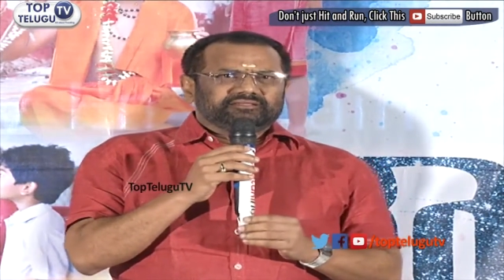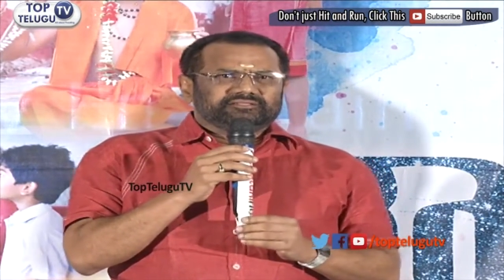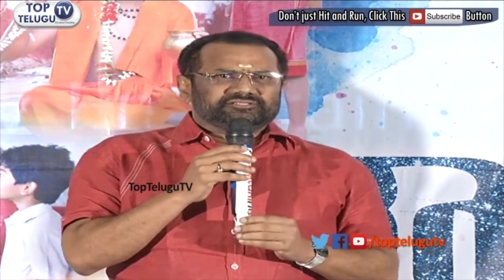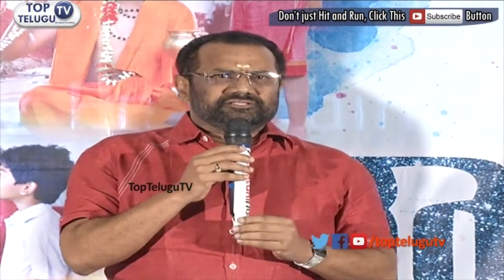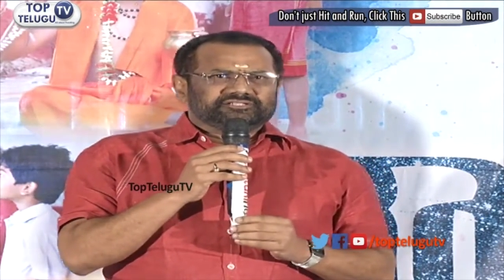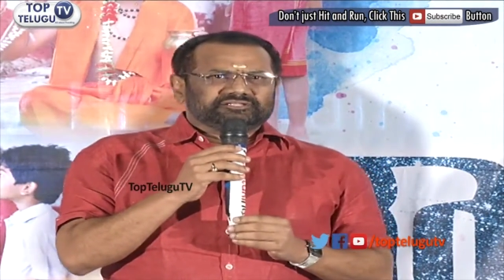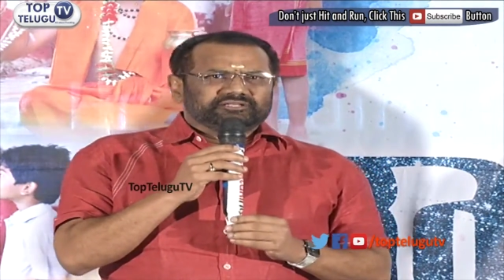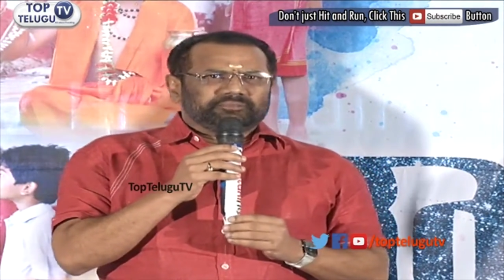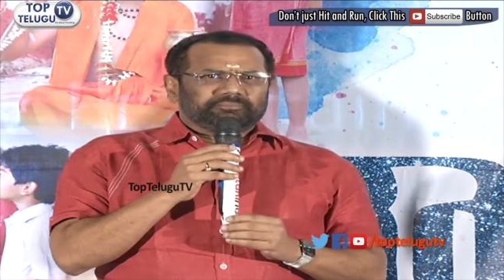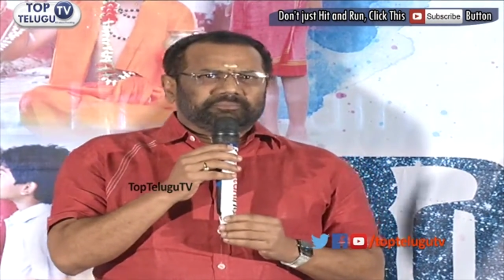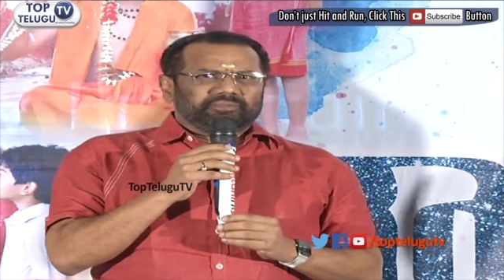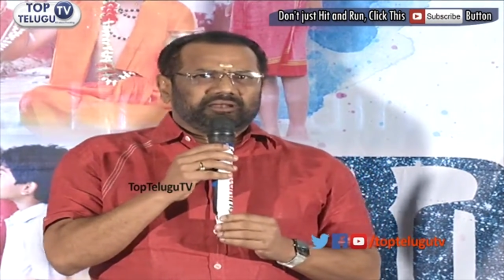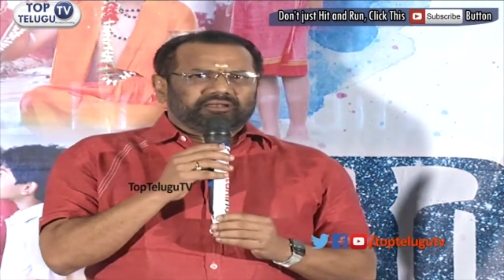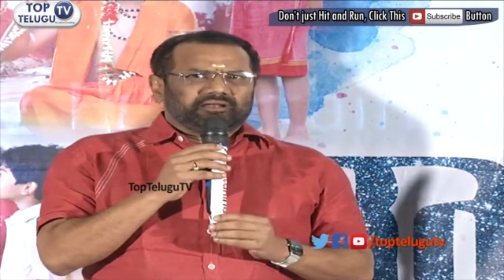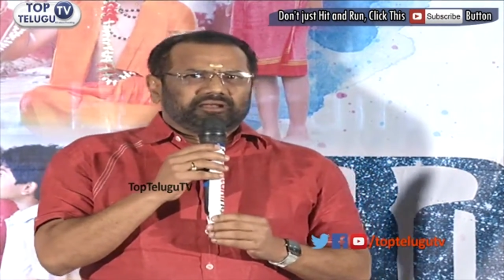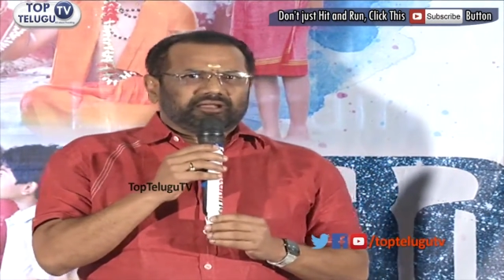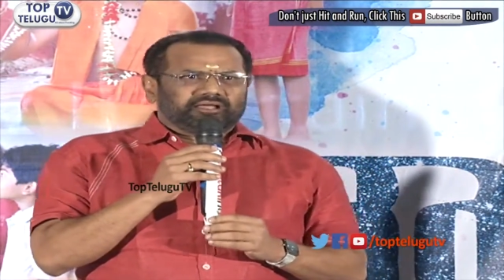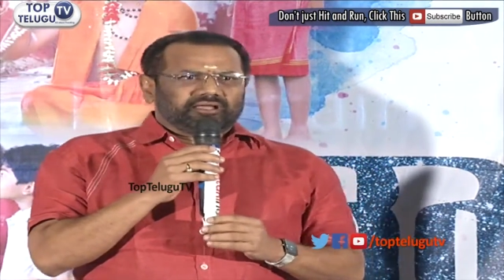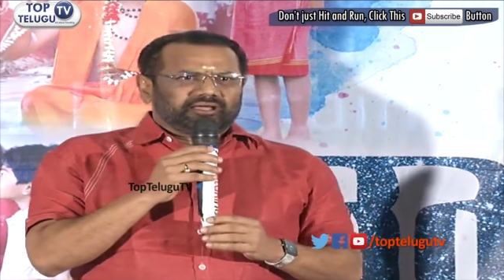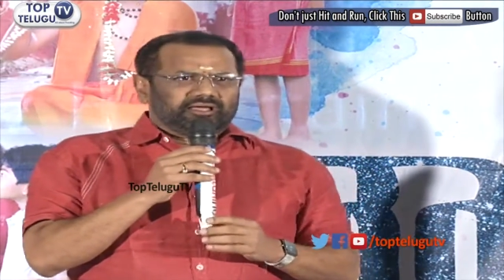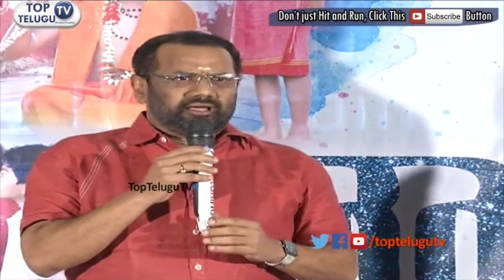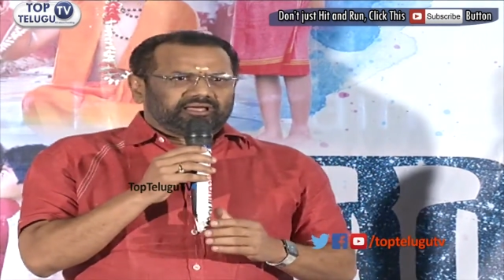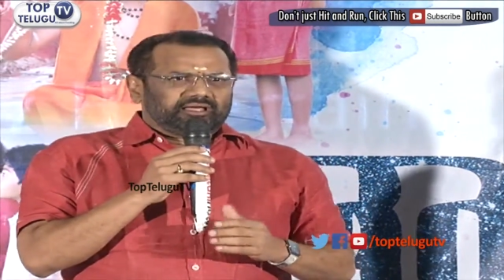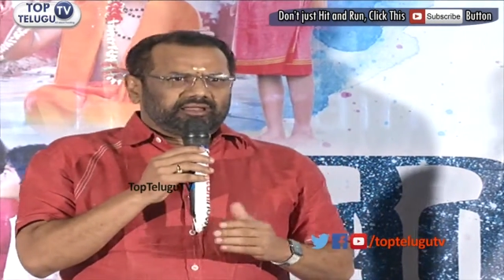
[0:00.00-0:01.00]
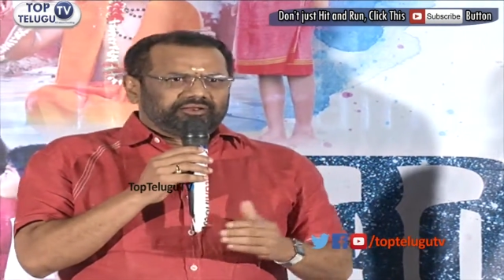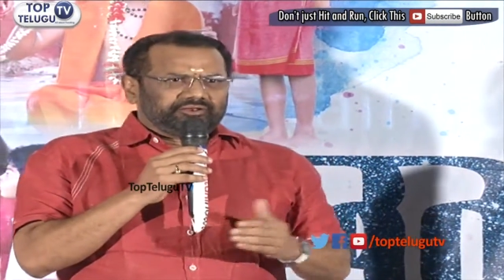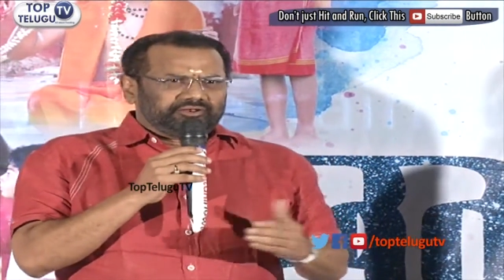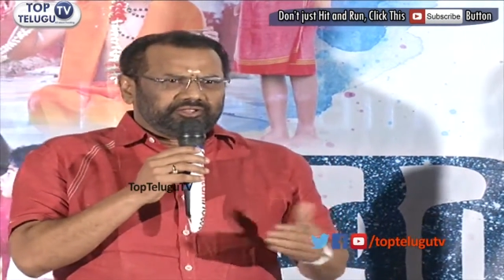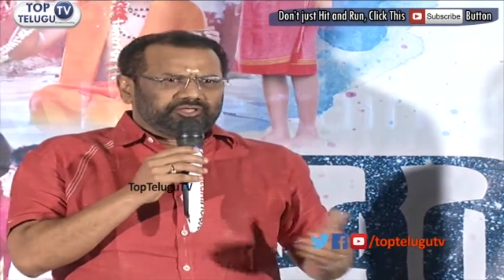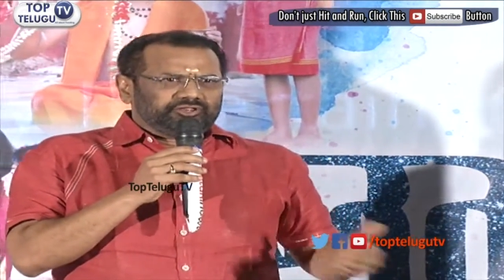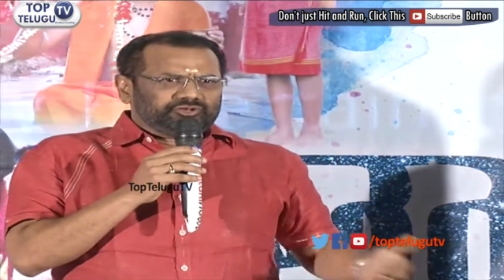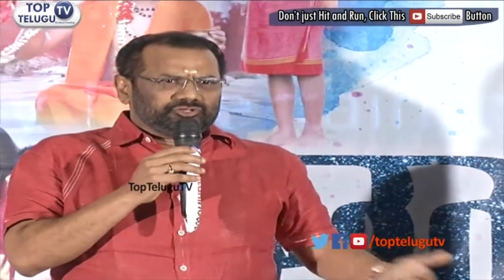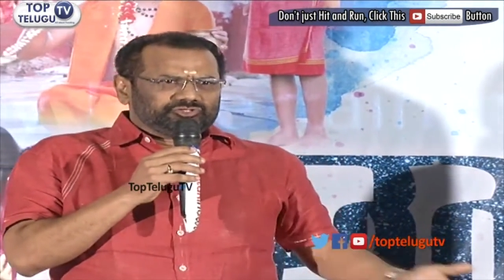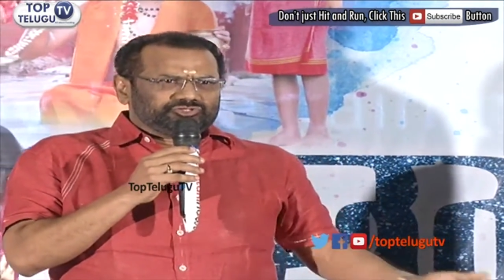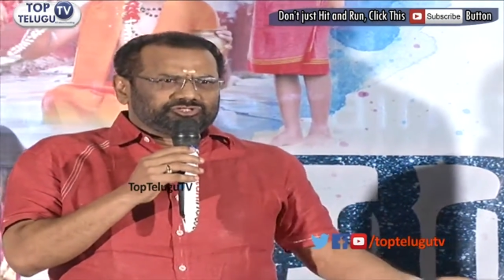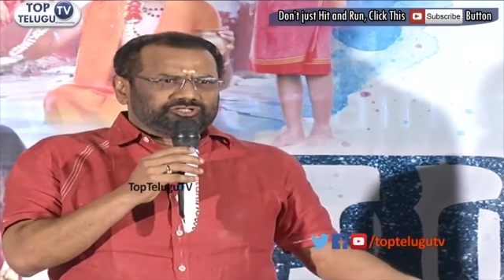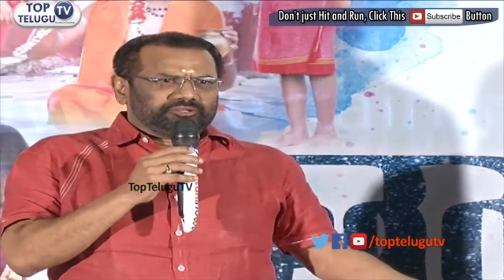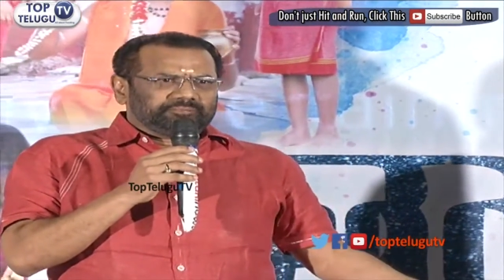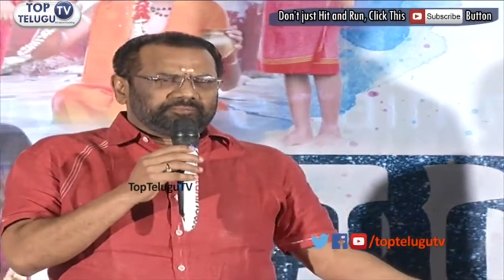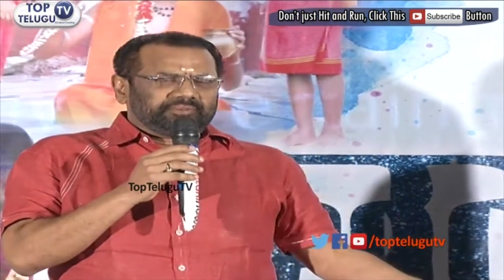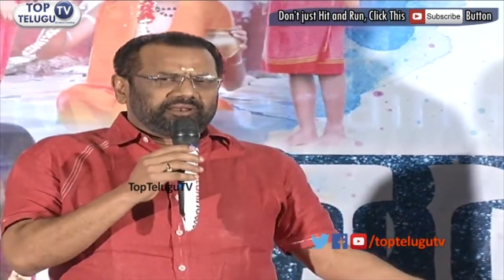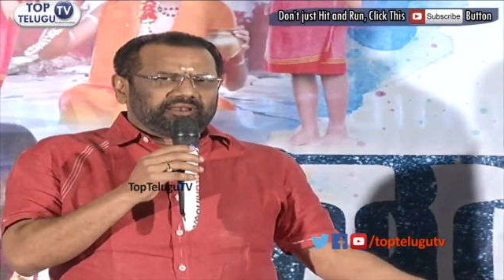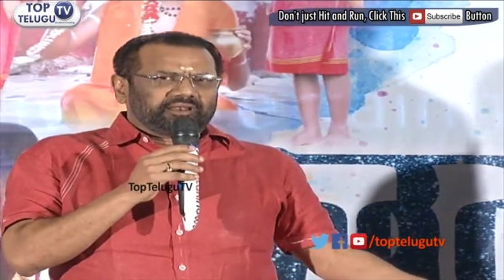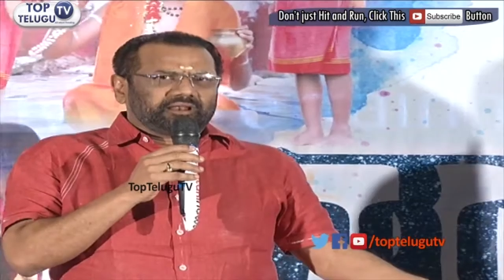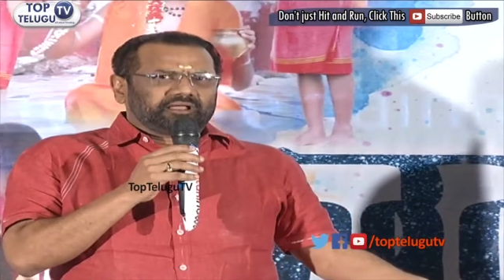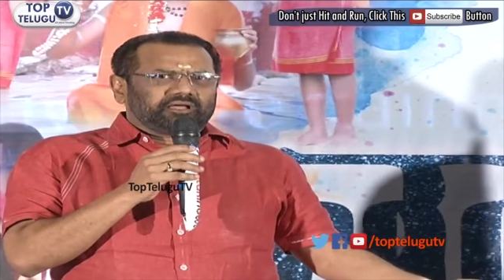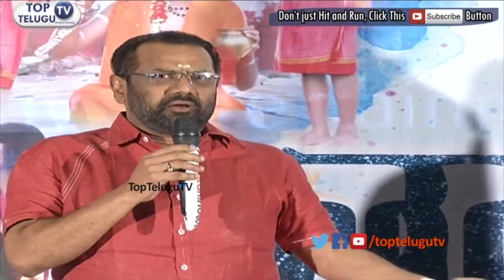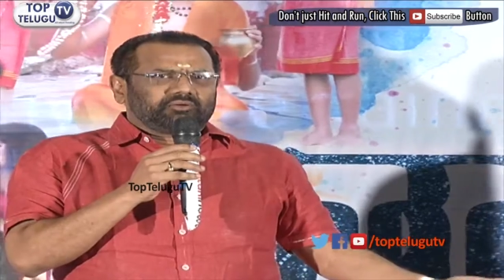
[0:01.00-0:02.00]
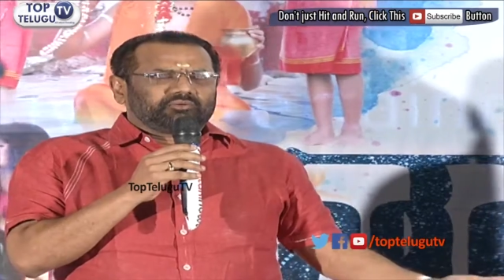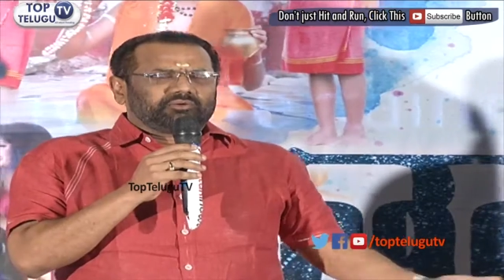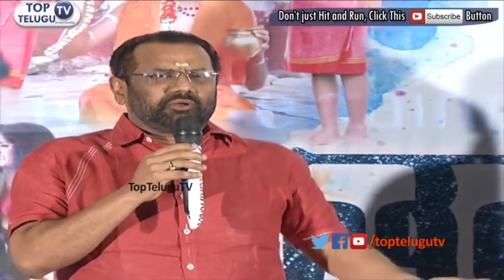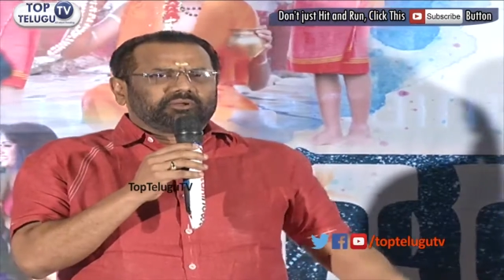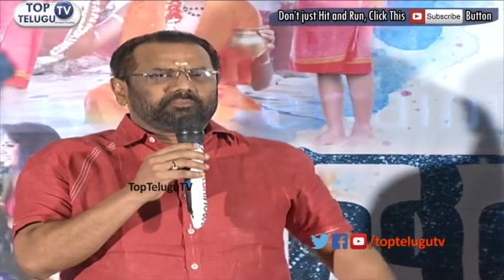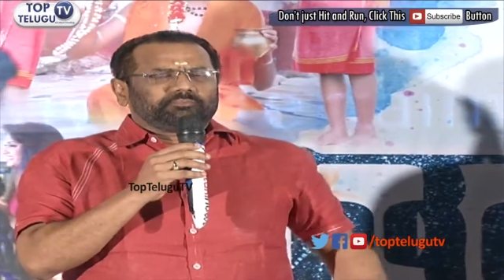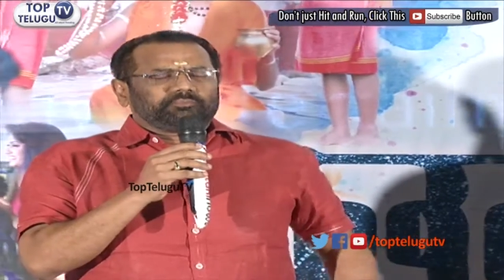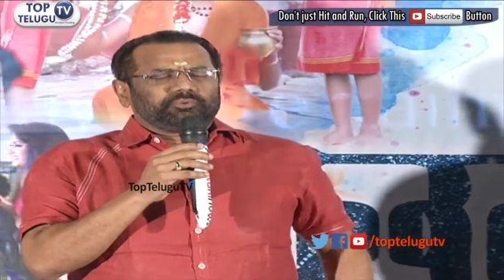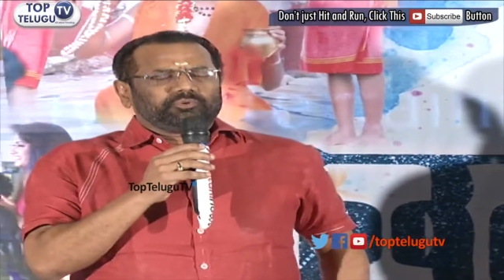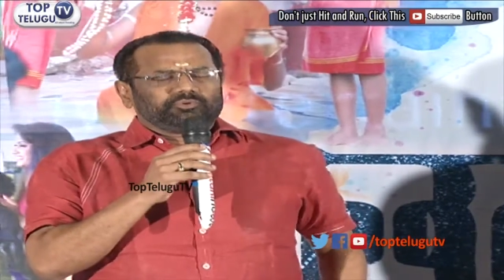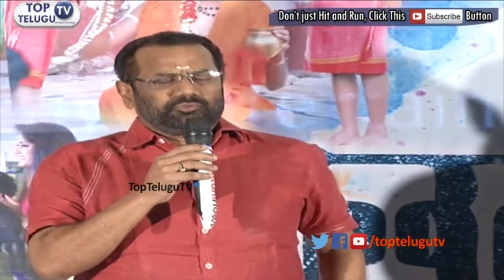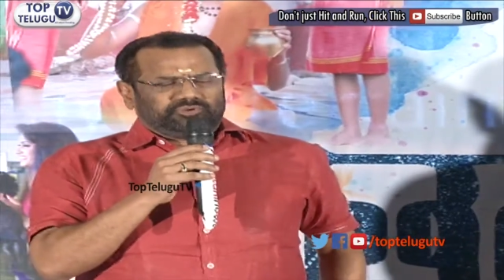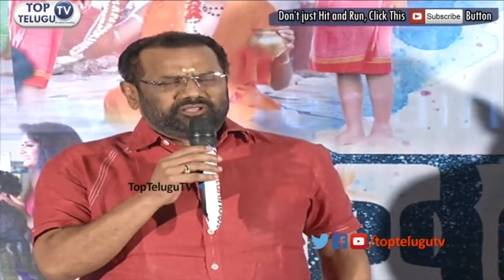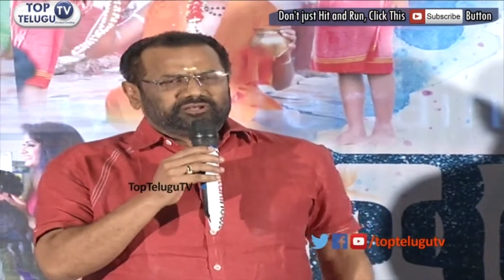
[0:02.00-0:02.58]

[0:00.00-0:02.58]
చిన్నపిల్లలుగా నేను చిన్నపిల్లలుగా ఉన్నప్పుడు